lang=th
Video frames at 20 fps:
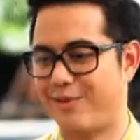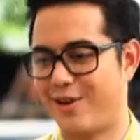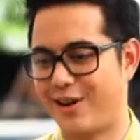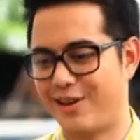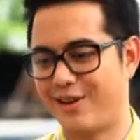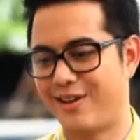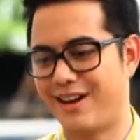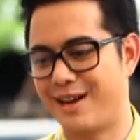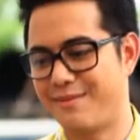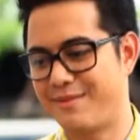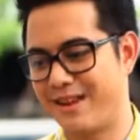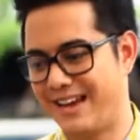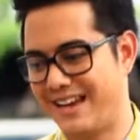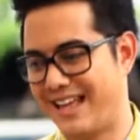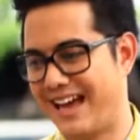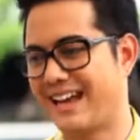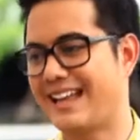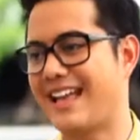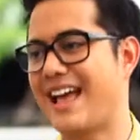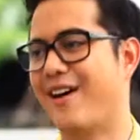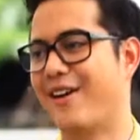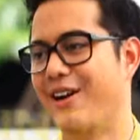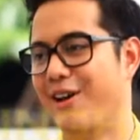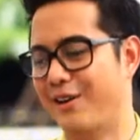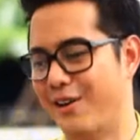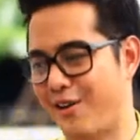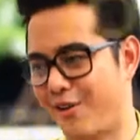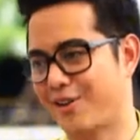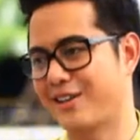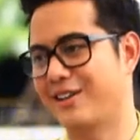พอเราเริ่มเห็นทางแยกของเรา
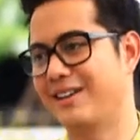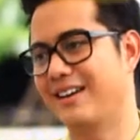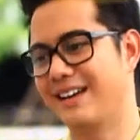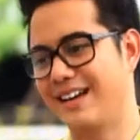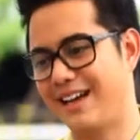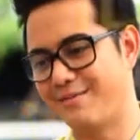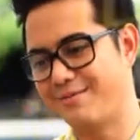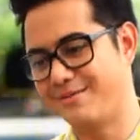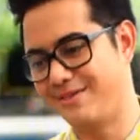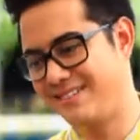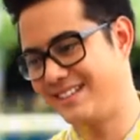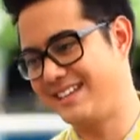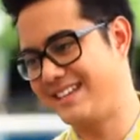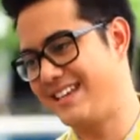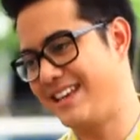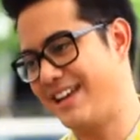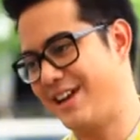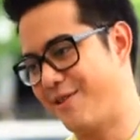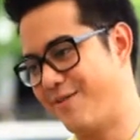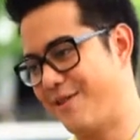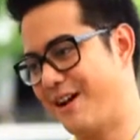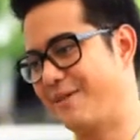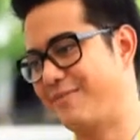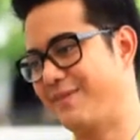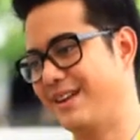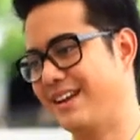เราก็เริ่มฉีกออกมาเป็